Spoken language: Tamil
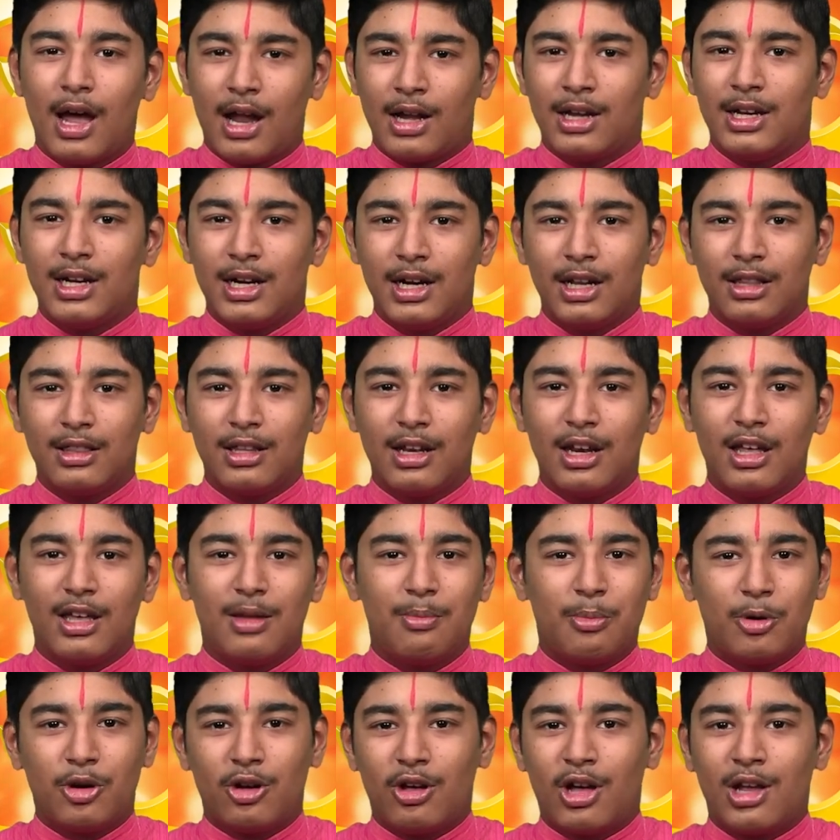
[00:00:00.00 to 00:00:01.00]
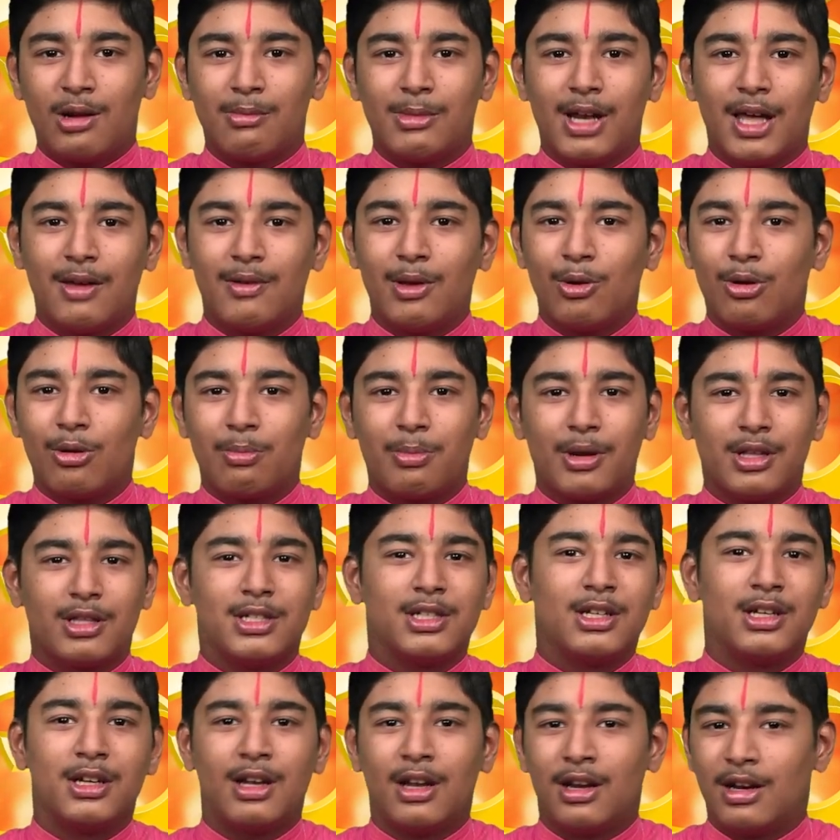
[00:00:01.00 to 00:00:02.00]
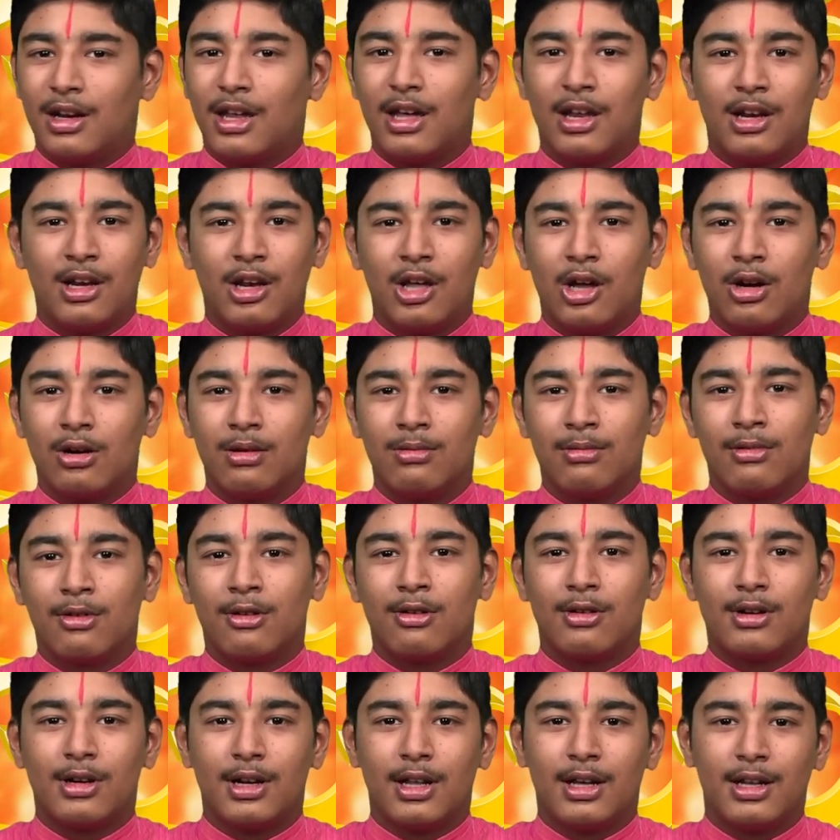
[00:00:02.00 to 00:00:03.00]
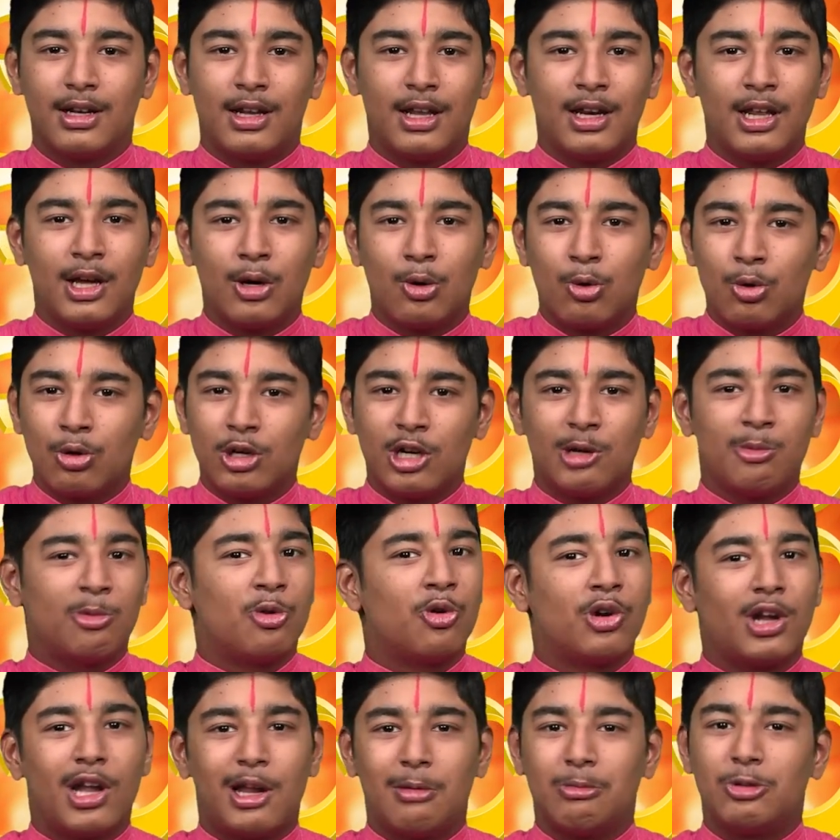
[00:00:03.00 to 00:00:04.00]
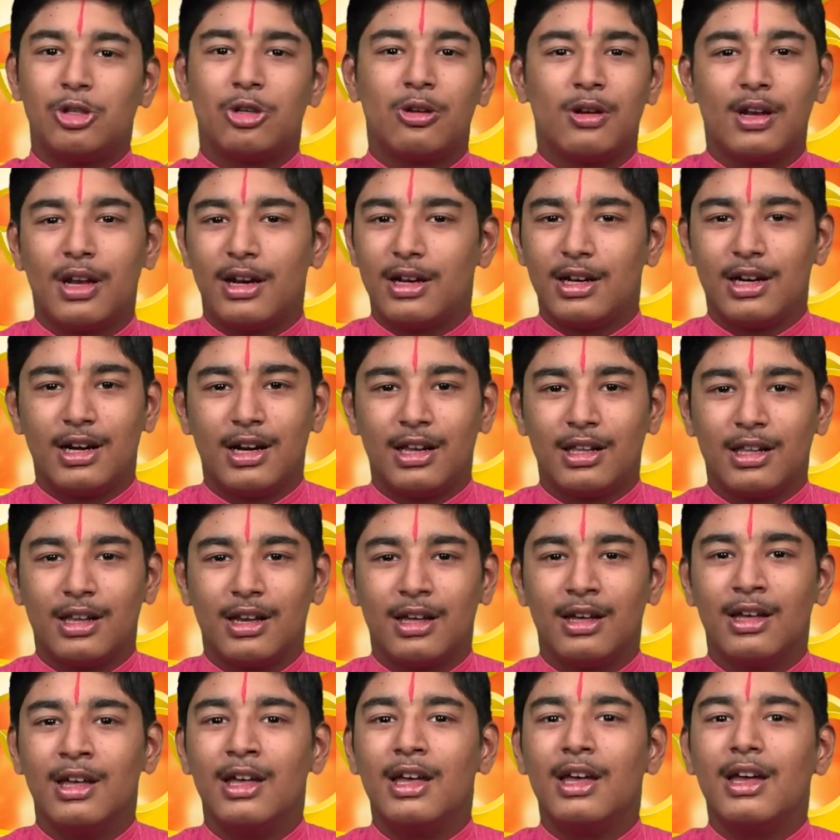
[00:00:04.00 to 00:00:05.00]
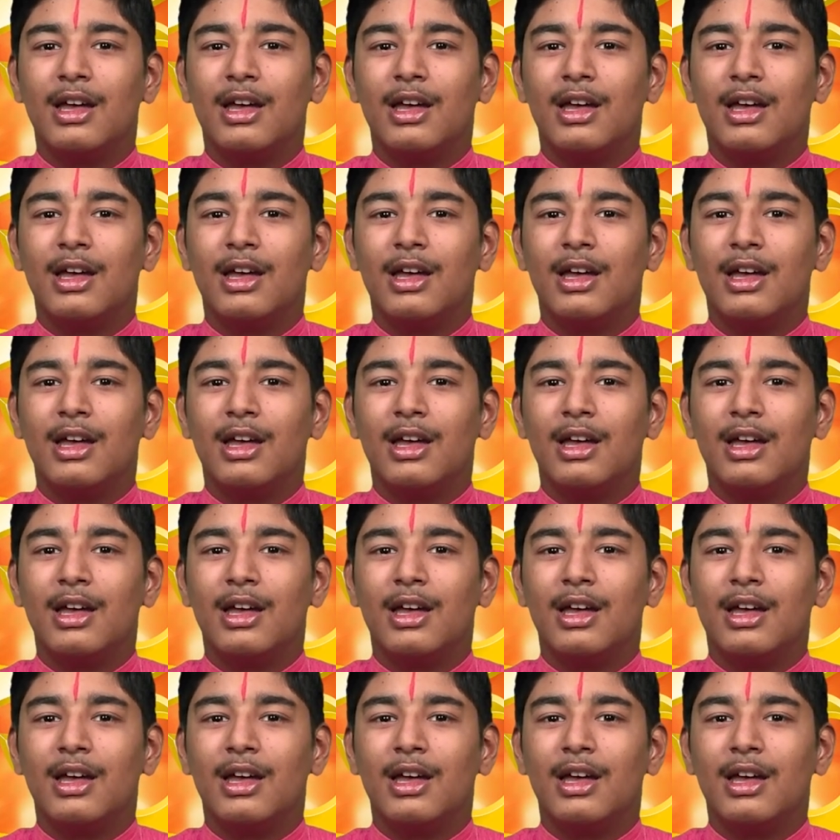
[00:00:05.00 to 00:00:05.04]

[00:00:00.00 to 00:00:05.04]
அந்த இடத்துல இப்போ நார்மலாகவே ஒரு பிரச்சனை நடந்தால் என்ன ஆகும் ரோட்டில் நிறைய கூட்டம் கூட ஆரம்பிச்சிடலாம் அந்த இடத்துல